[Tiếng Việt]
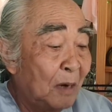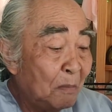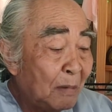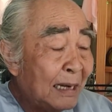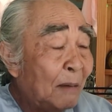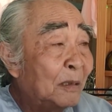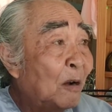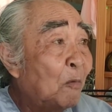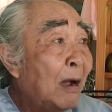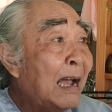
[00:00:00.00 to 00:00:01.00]
mới mấy năm
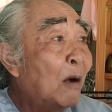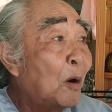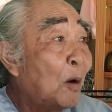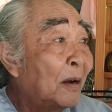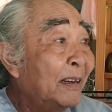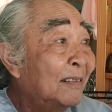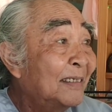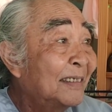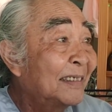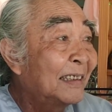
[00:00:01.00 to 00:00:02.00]
sau quá hao mòn phải
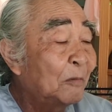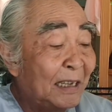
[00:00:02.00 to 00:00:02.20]
không đó,